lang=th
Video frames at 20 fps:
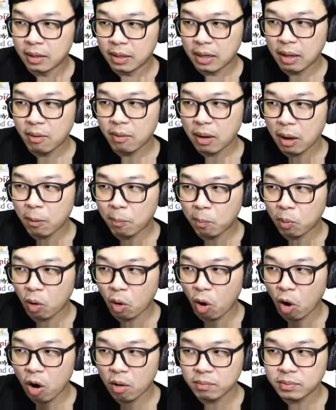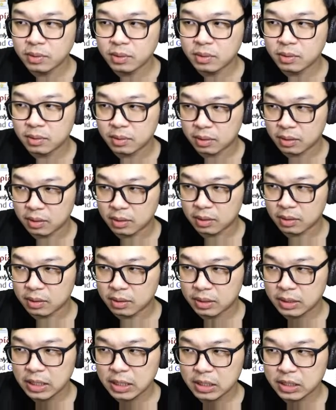แล้วเราพร้อม
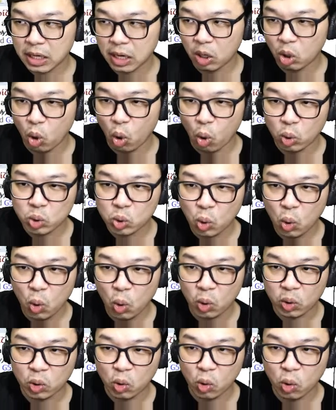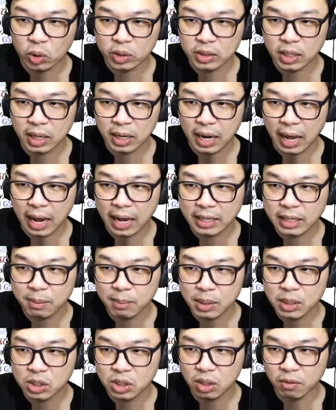ที่จะลงโทษคนทั้งหลายที่
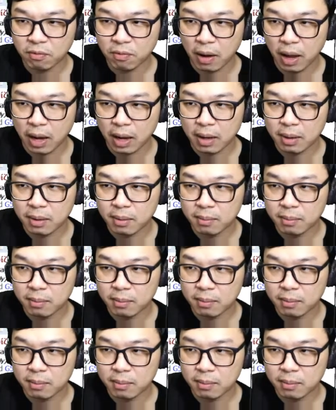ไม่เชื่อฟัง